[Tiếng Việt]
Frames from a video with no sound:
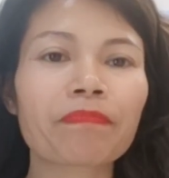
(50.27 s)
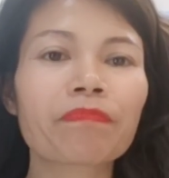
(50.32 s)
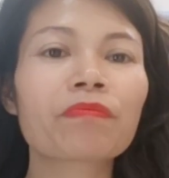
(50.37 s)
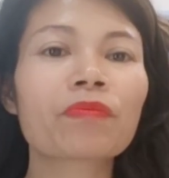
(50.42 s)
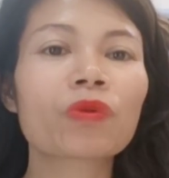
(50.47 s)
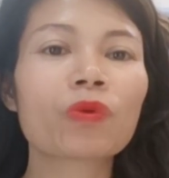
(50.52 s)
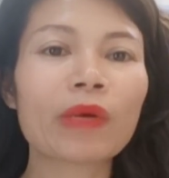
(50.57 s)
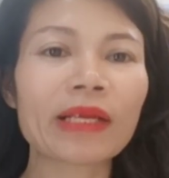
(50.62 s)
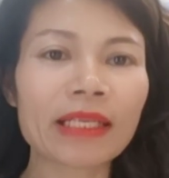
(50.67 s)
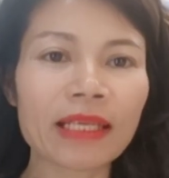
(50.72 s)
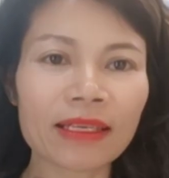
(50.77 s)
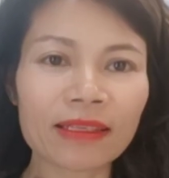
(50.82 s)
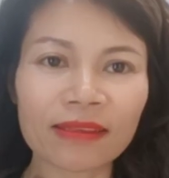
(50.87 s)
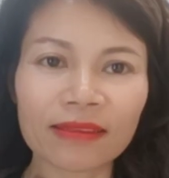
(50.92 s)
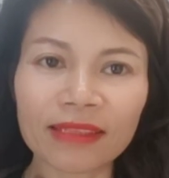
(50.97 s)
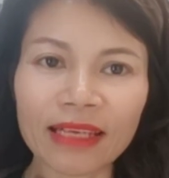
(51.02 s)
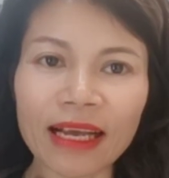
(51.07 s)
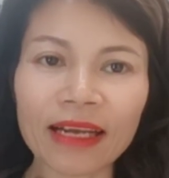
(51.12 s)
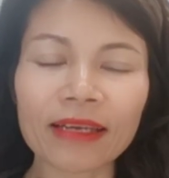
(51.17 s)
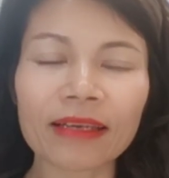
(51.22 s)
Nguyên nhân thứ
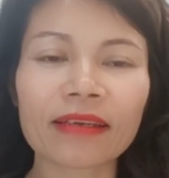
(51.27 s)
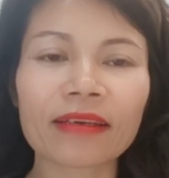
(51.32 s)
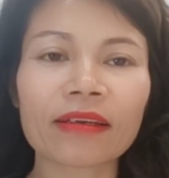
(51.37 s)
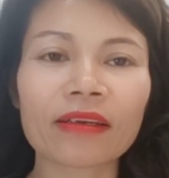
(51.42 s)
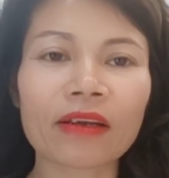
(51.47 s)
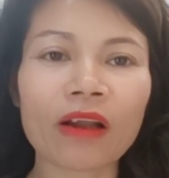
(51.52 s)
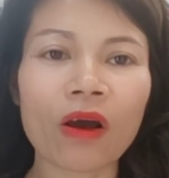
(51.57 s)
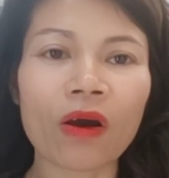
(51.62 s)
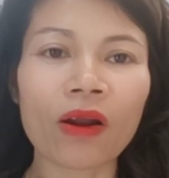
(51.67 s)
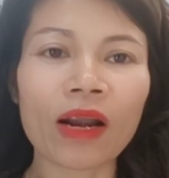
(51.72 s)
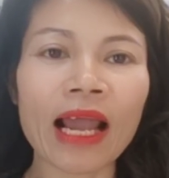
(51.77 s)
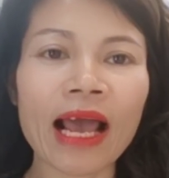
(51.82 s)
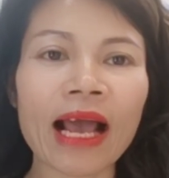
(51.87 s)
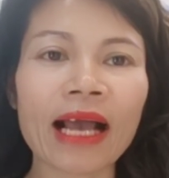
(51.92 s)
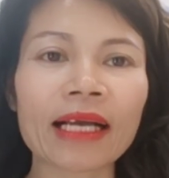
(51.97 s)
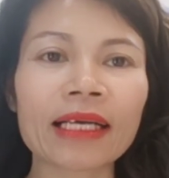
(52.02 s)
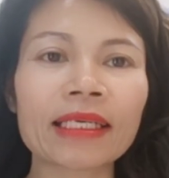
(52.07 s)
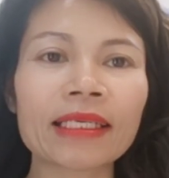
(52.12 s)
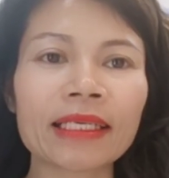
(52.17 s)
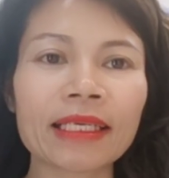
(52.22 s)
nhất đó
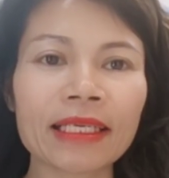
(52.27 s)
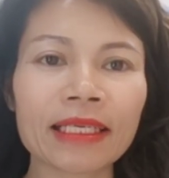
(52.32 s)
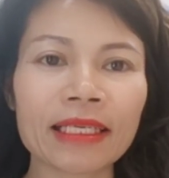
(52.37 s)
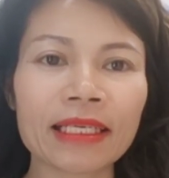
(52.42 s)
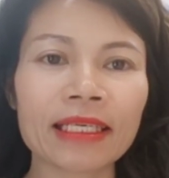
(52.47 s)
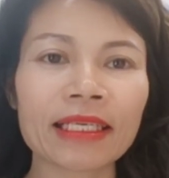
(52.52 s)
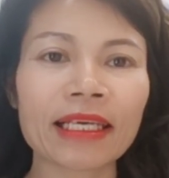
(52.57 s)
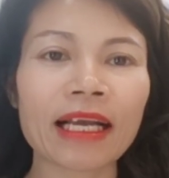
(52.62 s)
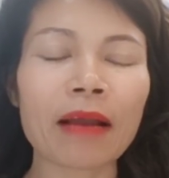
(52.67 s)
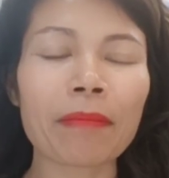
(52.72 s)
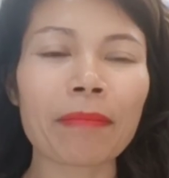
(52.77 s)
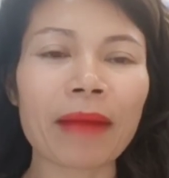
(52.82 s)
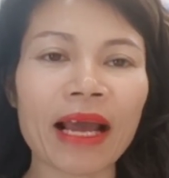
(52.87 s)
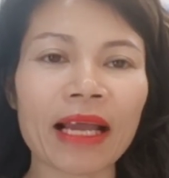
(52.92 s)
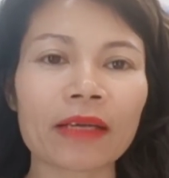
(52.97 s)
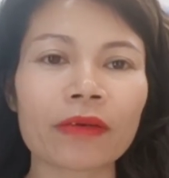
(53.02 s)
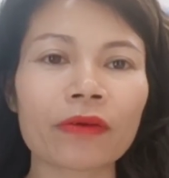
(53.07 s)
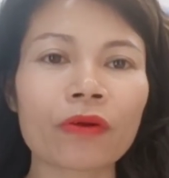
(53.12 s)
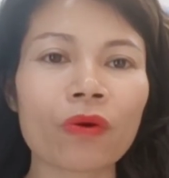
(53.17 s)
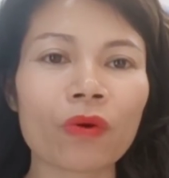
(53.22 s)
là khi các bạn
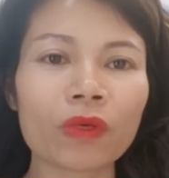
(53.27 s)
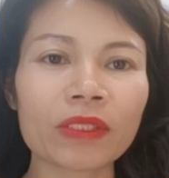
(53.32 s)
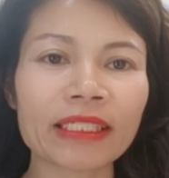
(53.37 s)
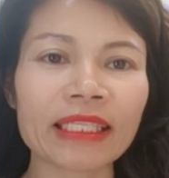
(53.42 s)
đỗ